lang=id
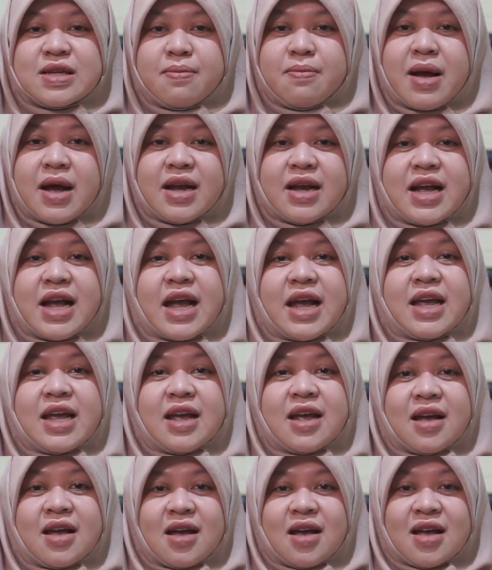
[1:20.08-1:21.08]

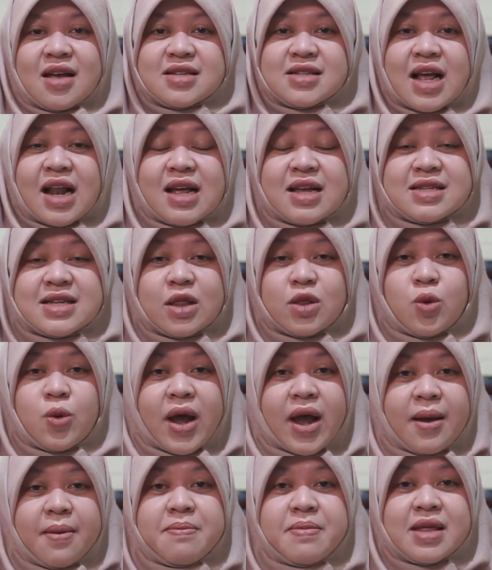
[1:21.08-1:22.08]
sebagai salah
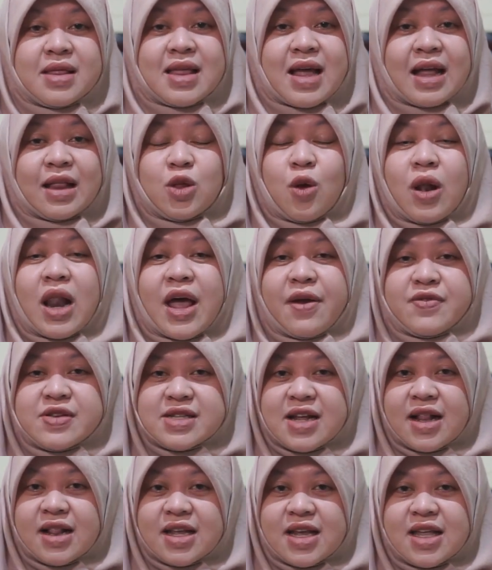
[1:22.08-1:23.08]
satu habit atau
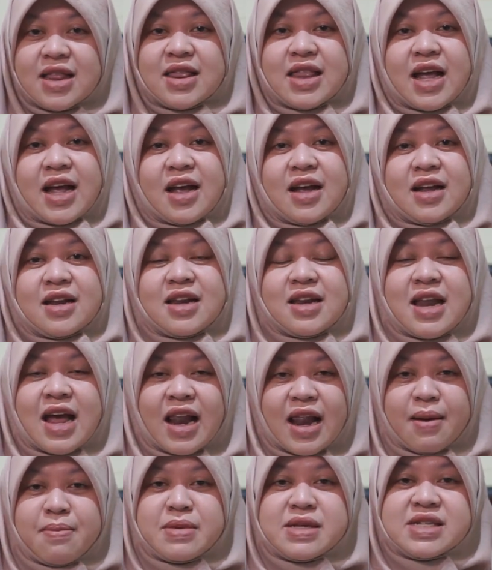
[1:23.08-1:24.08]
lifestyle kita di
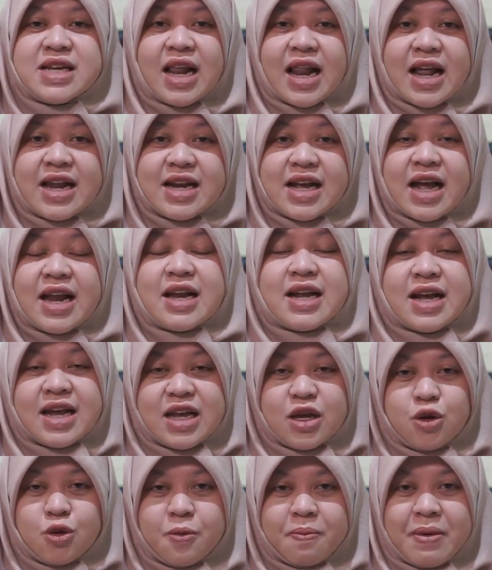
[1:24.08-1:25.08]
dalam menjalankan
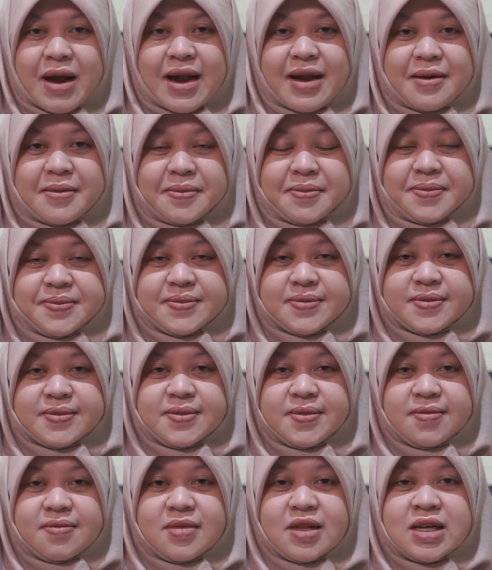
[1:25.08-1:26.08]
kehidupan.
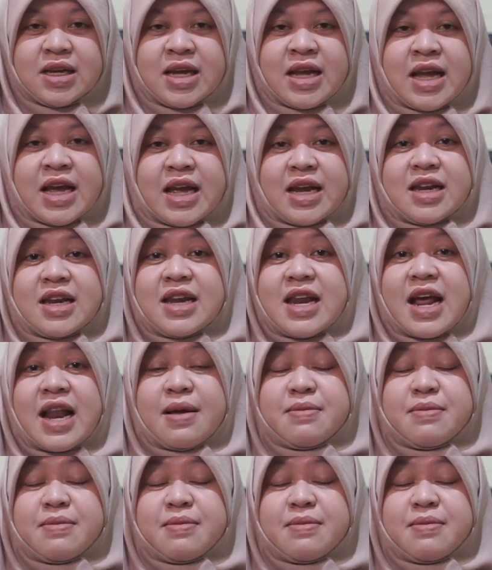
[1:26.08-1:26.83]
Di